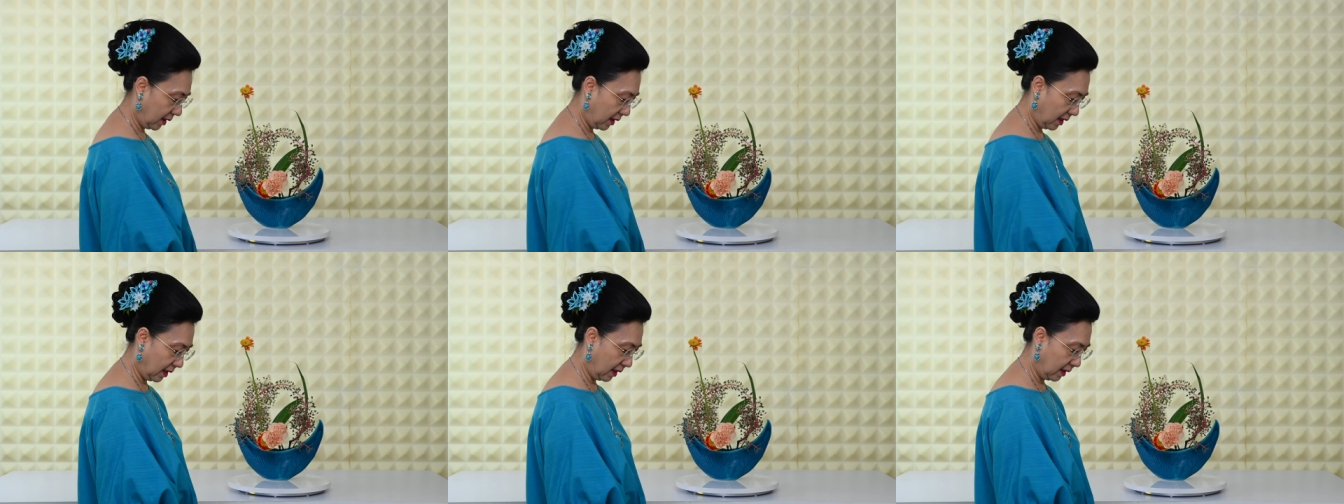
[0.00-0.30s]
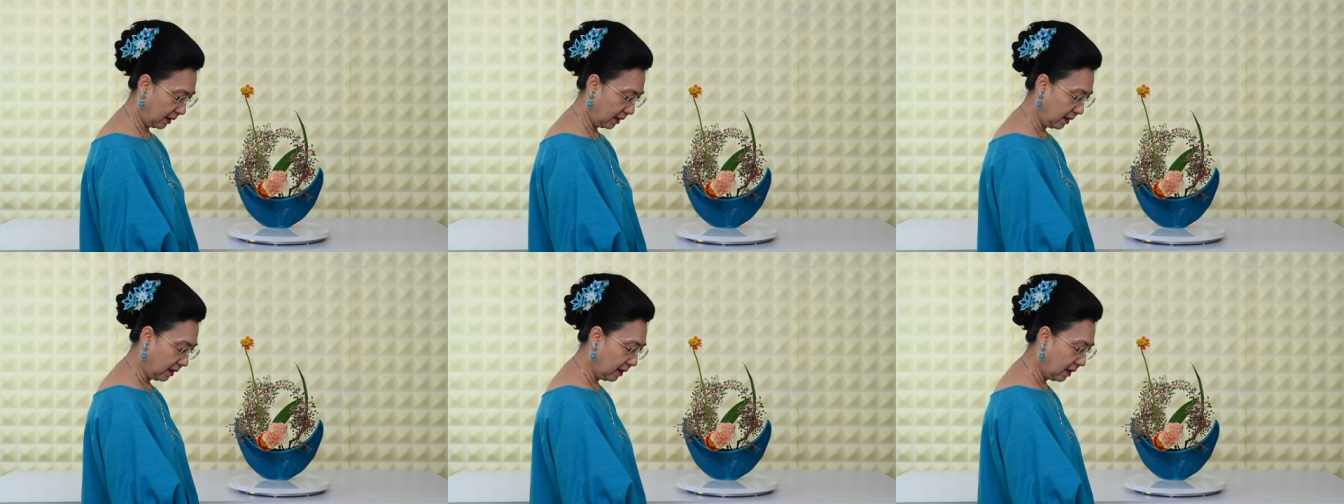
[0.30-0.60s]
Iya.
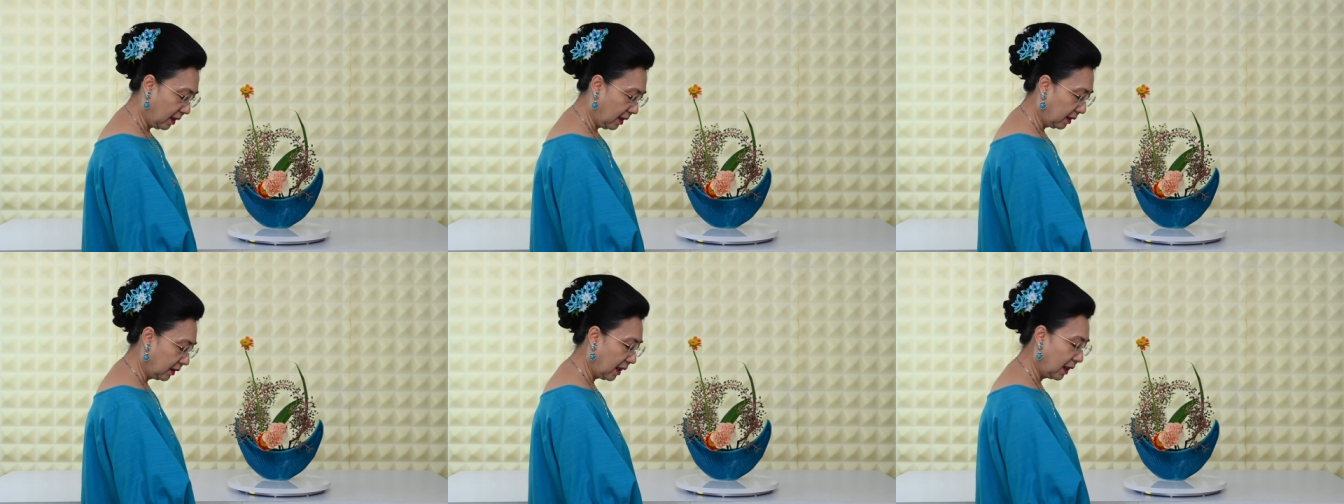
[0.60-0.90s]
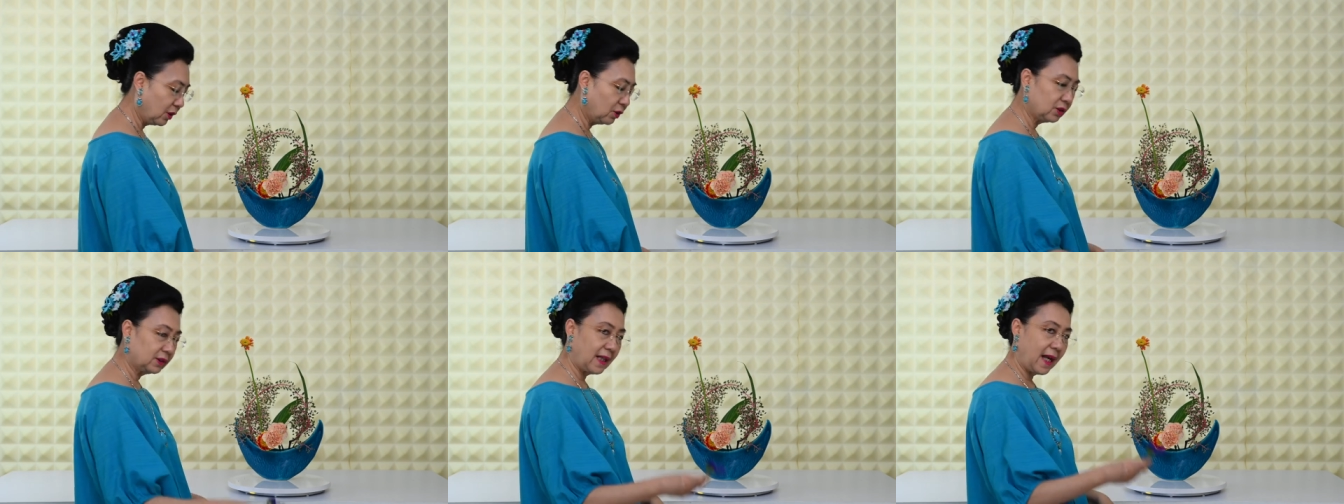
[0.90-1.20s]

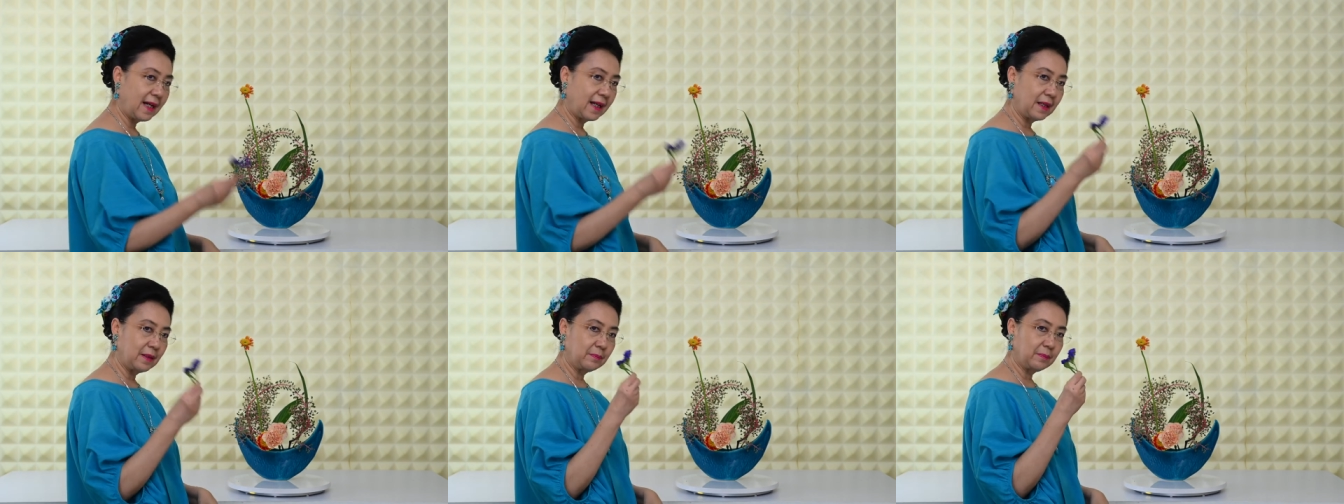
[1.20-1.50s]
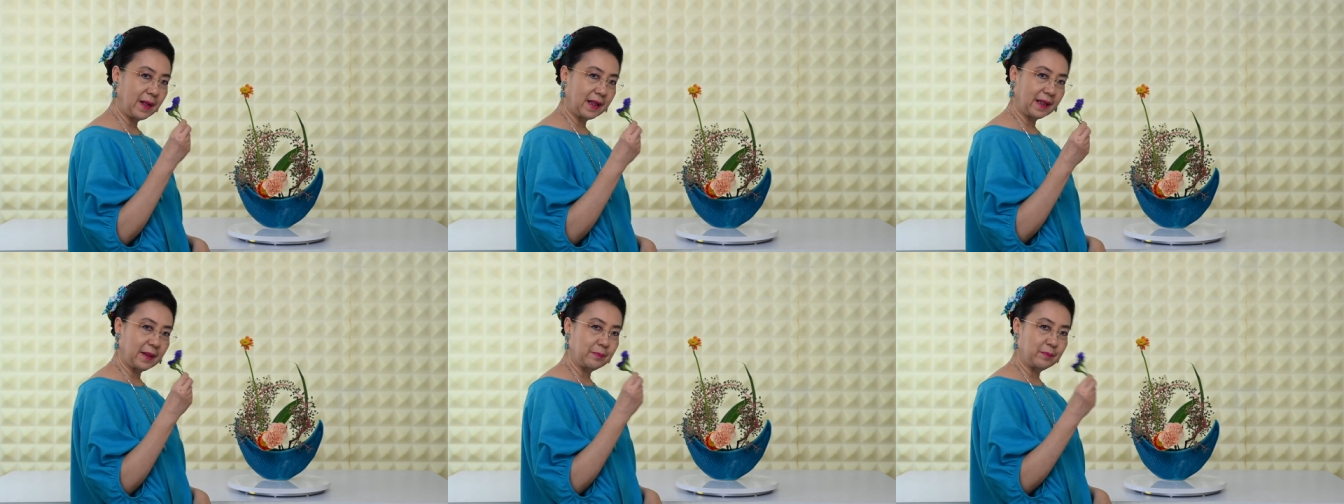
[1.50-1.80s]
Lalu saya akan
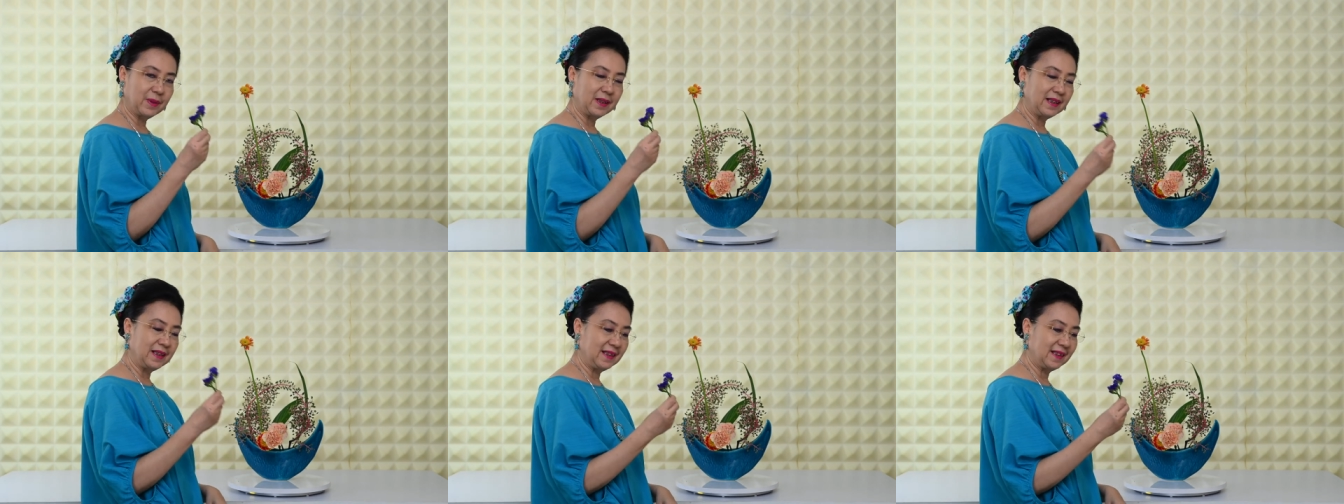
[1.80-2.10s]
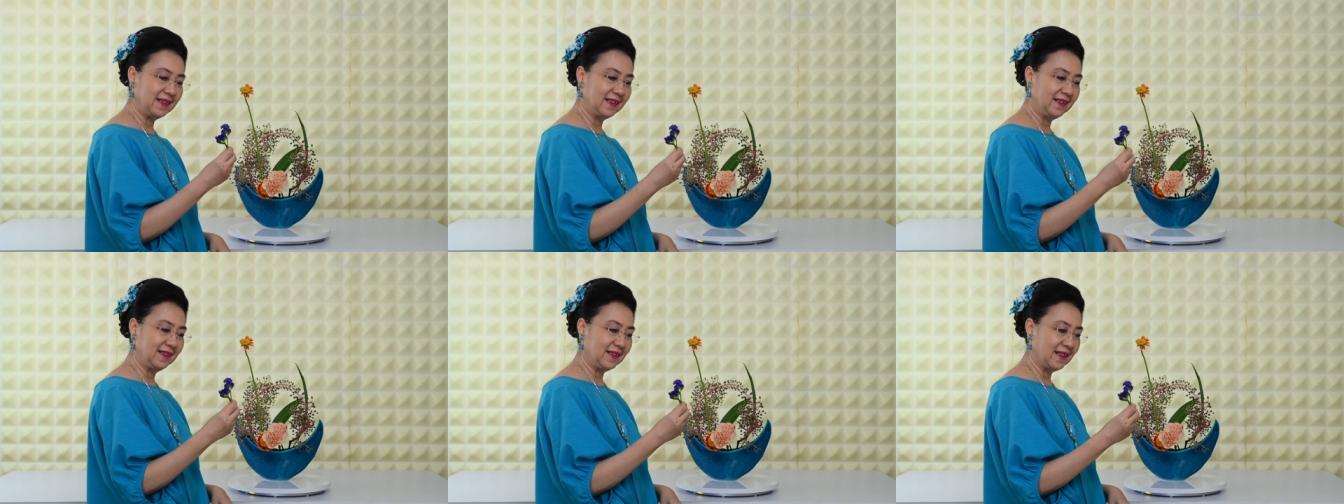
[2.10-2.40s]
pakai
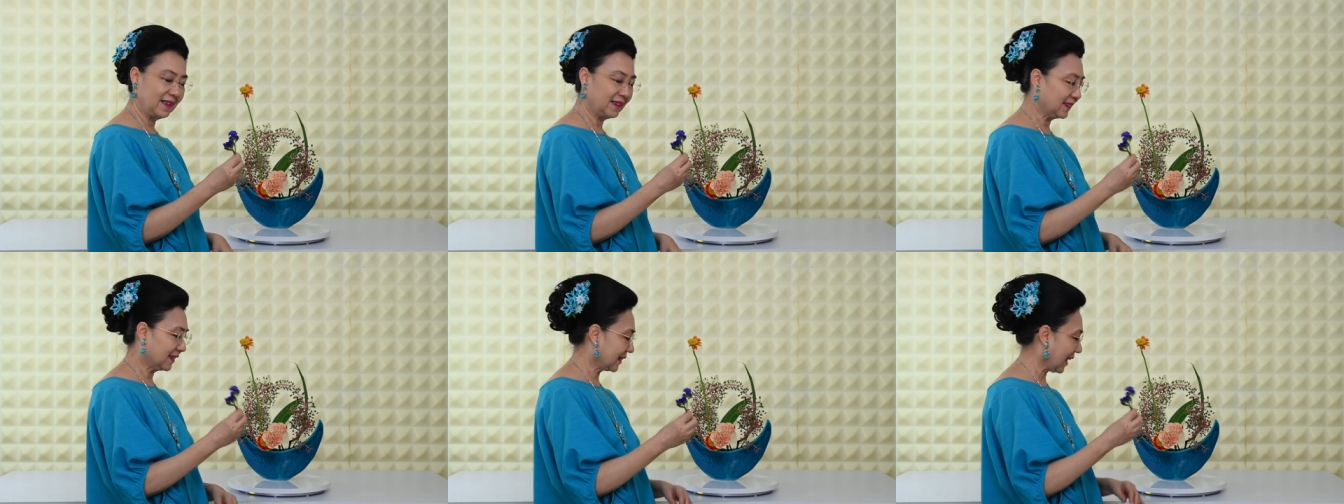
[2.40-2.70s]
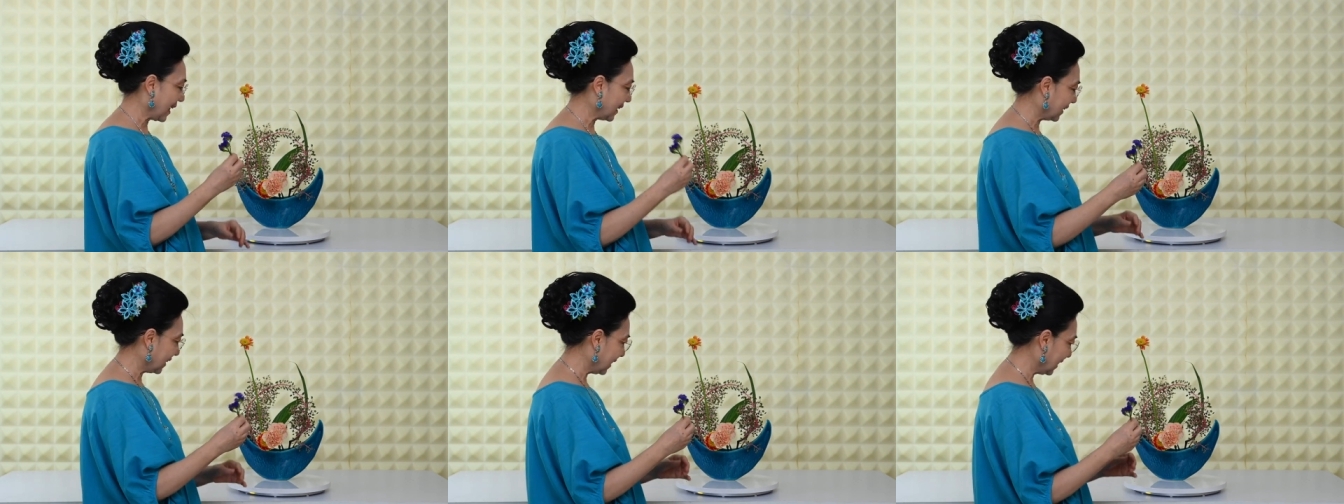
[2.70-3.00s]
pengisinya
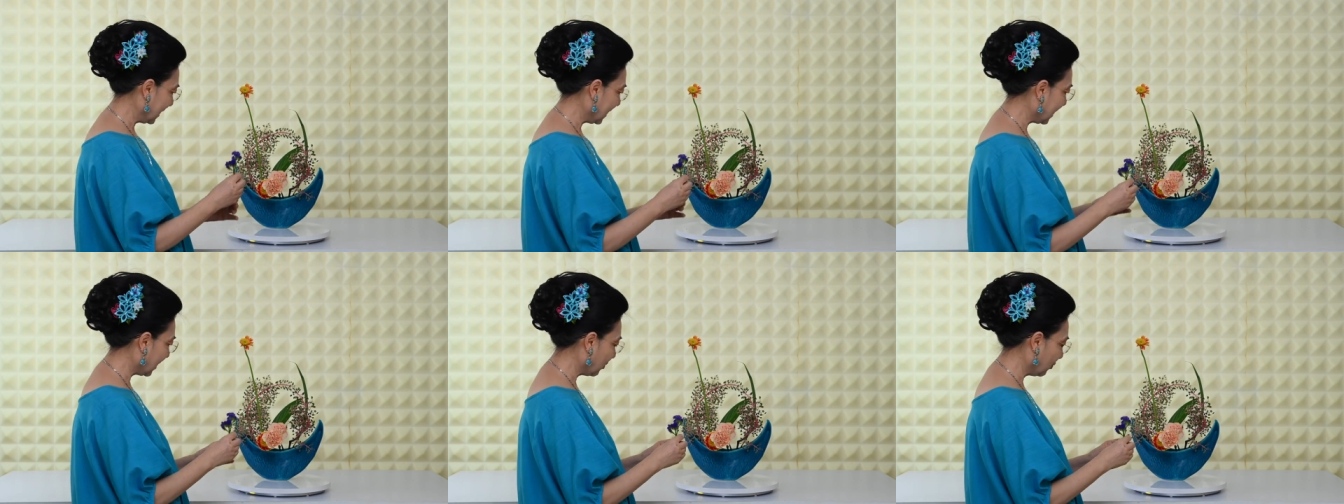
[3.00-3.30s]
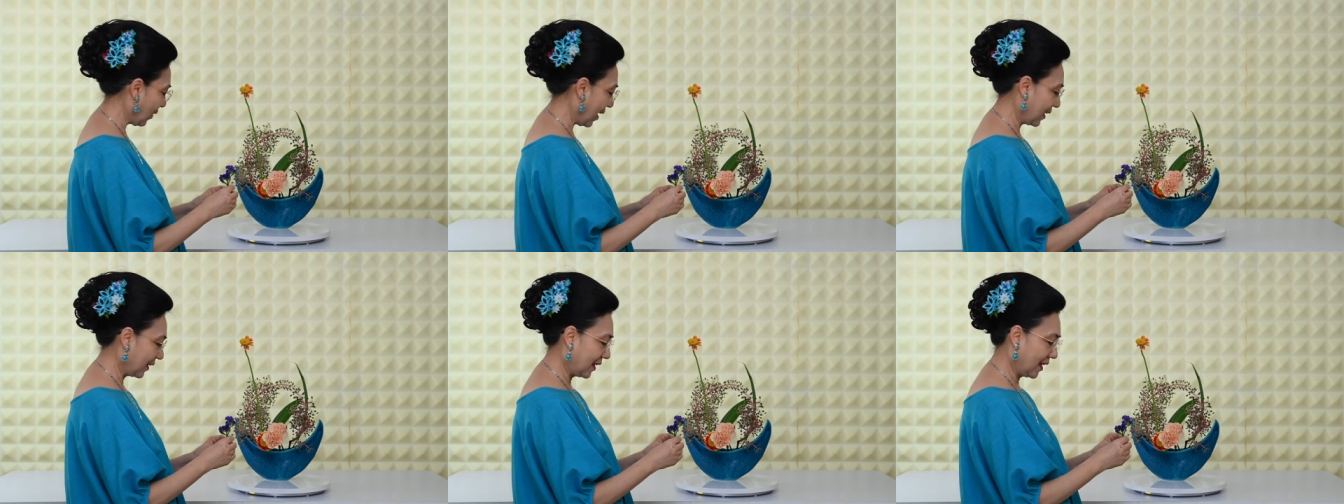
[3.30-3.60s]
statis,
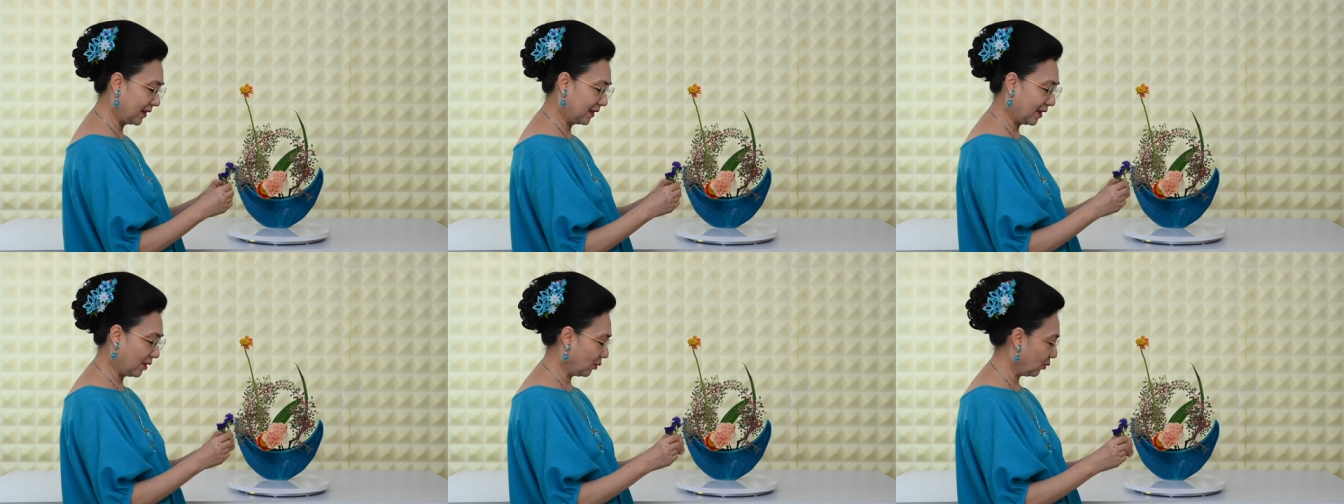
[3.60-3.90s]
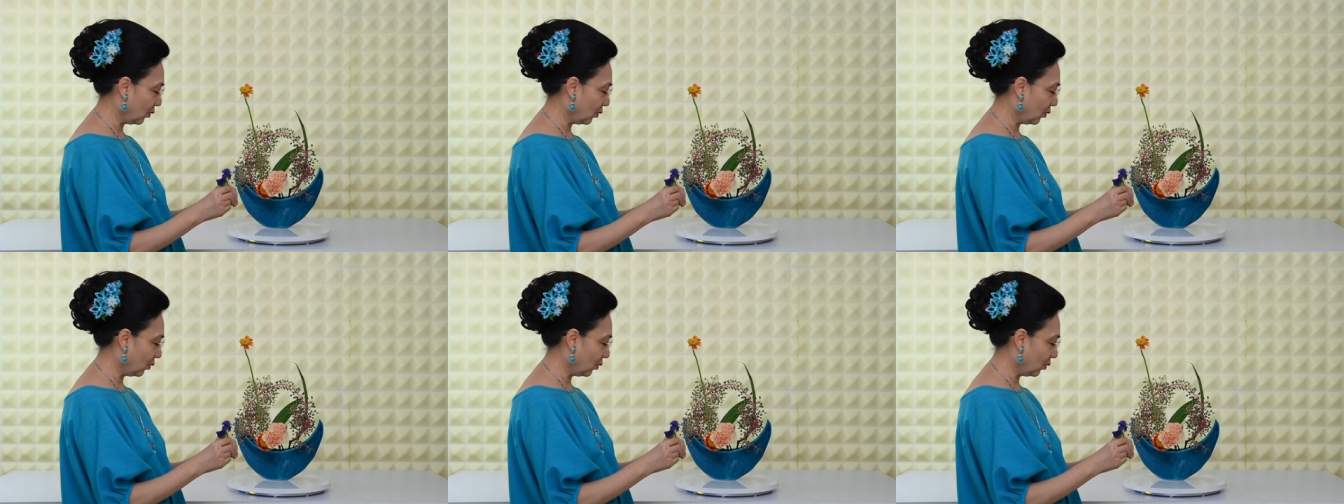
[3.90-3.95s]
warnanya